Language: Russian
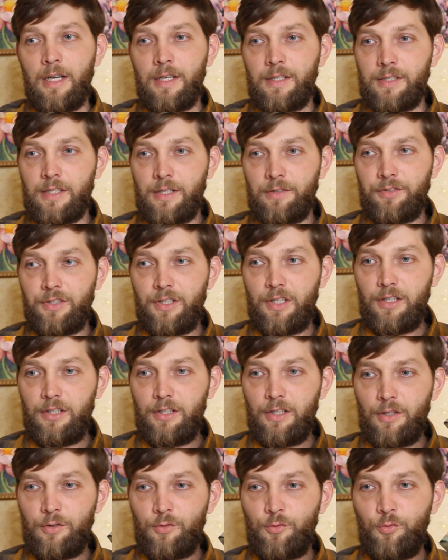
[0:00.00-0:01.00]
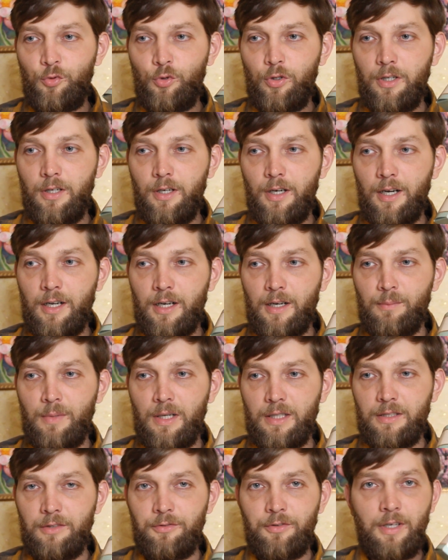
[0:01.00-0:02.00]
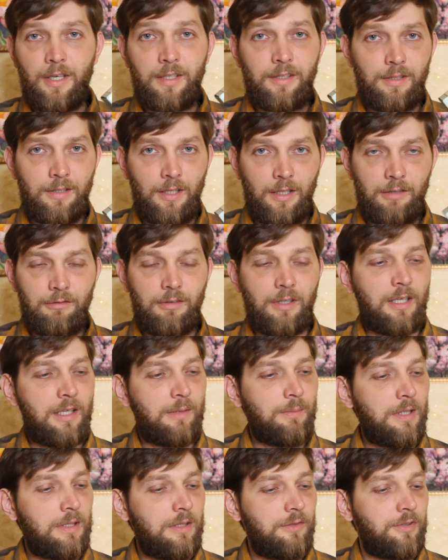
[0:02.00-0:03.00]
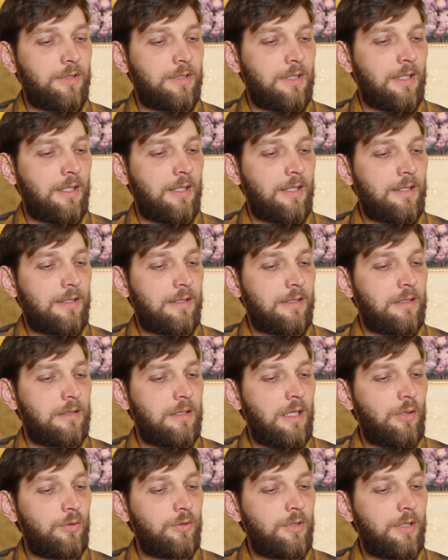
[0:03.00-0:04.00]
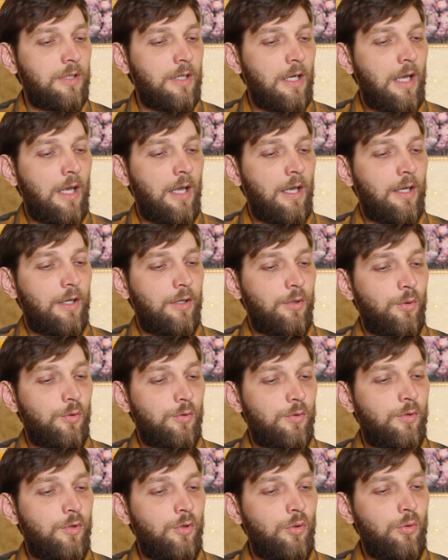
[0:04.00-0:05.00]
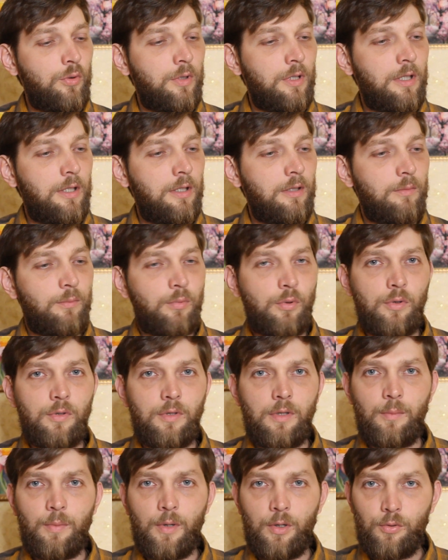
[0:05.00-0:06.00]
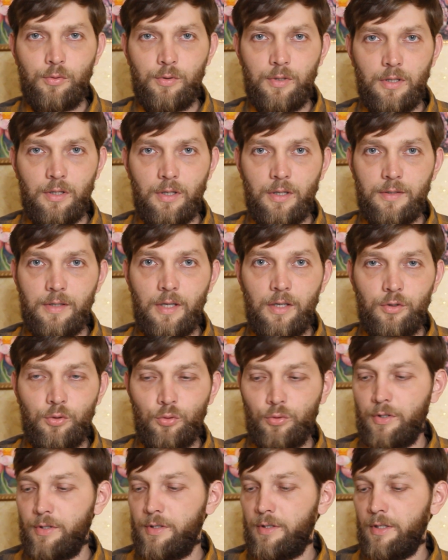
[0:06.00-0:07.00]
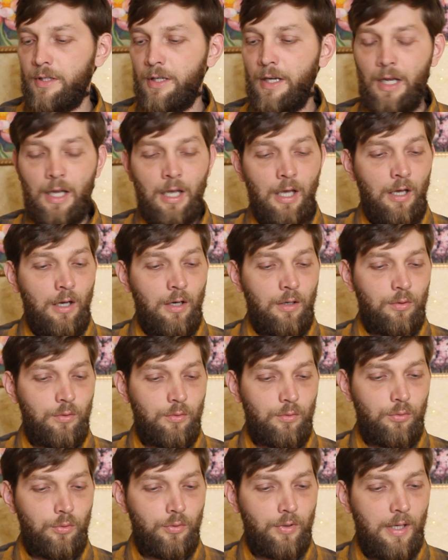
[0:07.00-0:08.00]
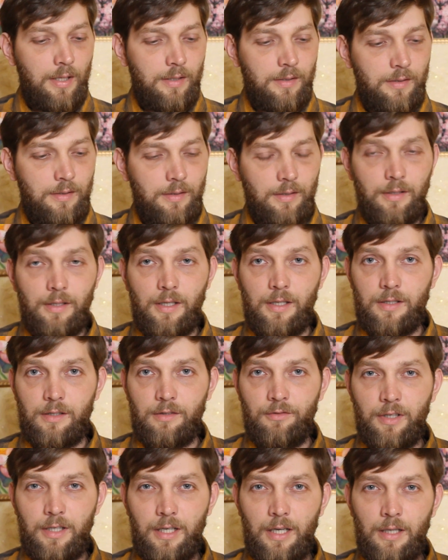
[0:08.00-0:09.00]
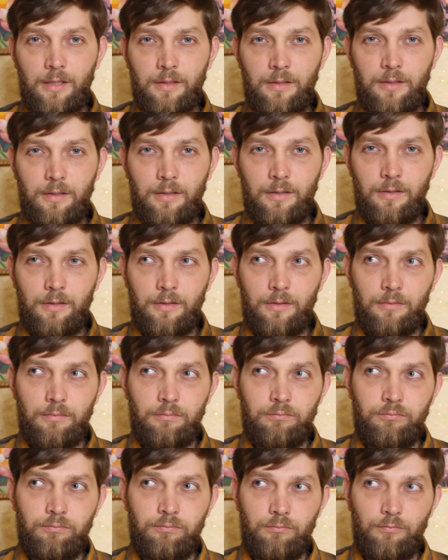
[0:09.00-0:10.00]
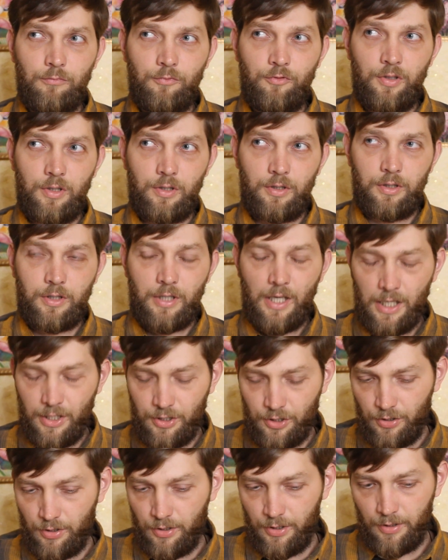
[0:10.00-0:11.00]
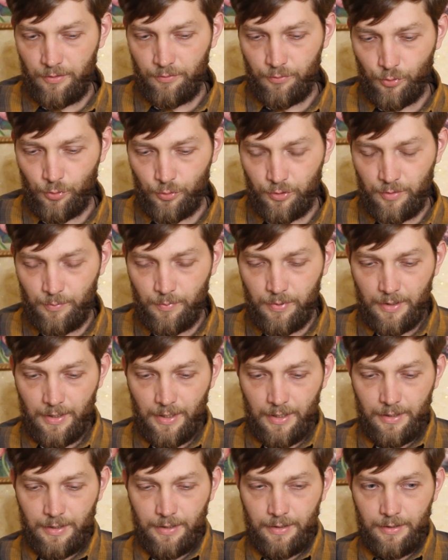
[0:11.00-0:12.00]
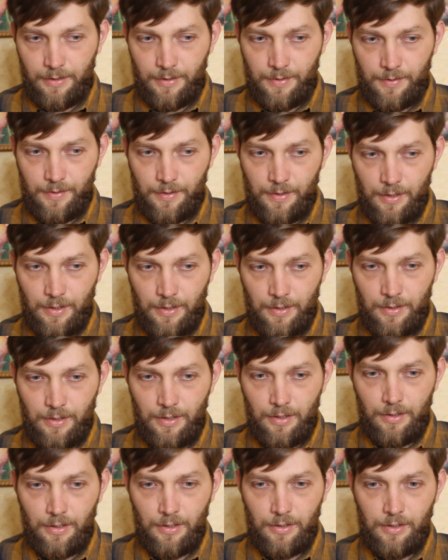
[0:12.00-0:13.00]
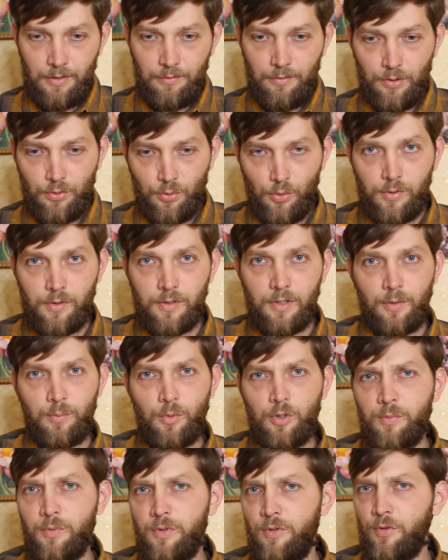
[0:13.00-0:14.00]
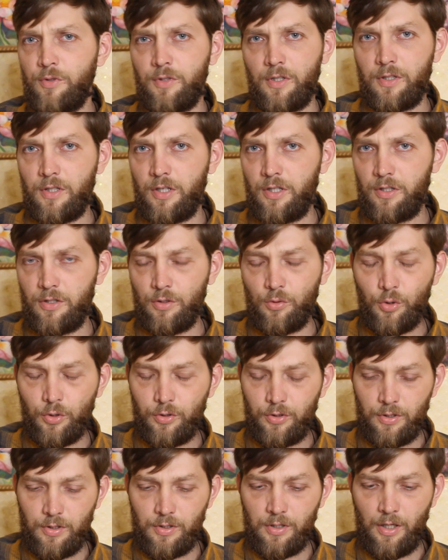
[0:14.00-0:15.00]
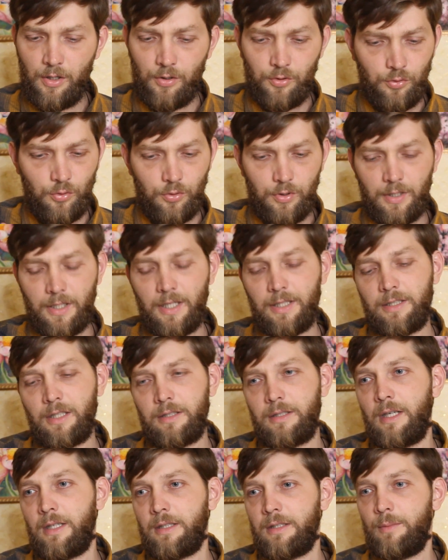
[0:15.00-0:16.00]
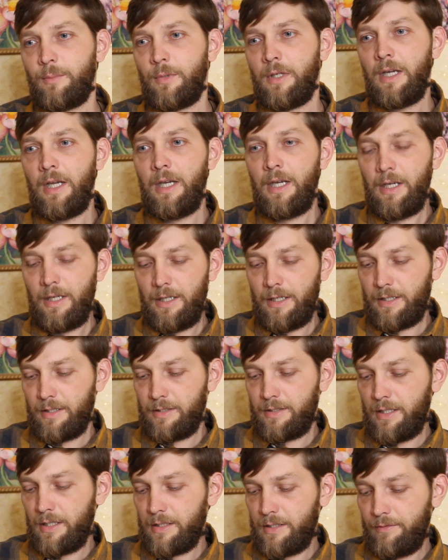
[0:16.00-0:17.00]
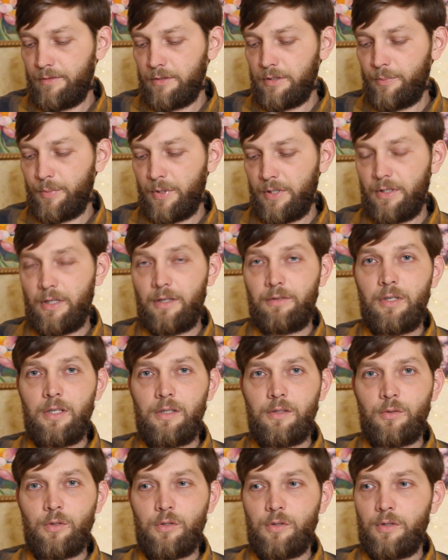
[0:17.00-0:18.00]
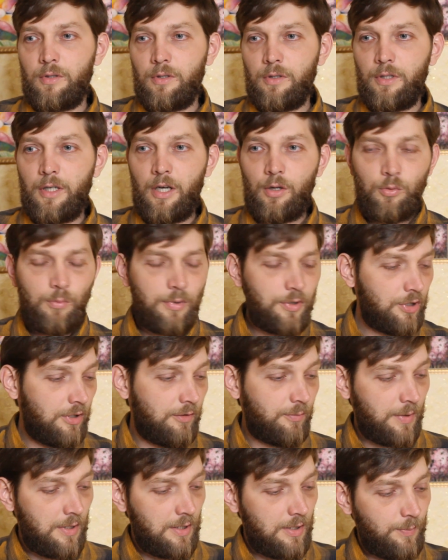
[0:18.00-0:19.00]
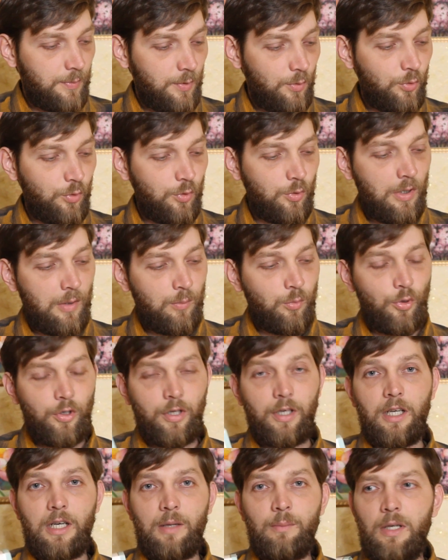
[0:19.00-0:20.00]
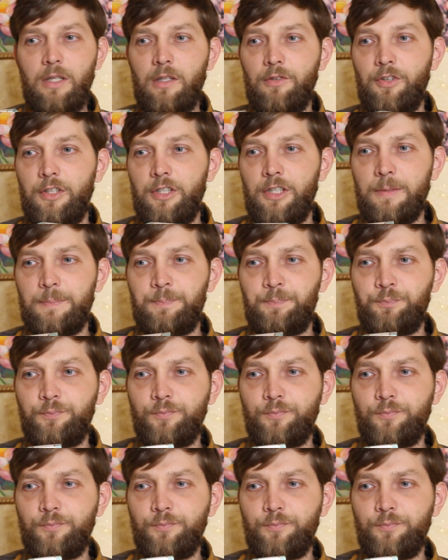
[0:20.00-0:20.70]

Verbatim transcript: сравнение двух ароматов, одинаковых ароматов. Это Estee Lauder Use You или просто по-русски «Роса юности». У нас есть вариант э, винтажный, вроде бы как середины 90-х, может быть 93-й год, не знаю, что-то как-то так нам рассказывал продавец. То есть коробочки, в принципе, у обоих ароматов, они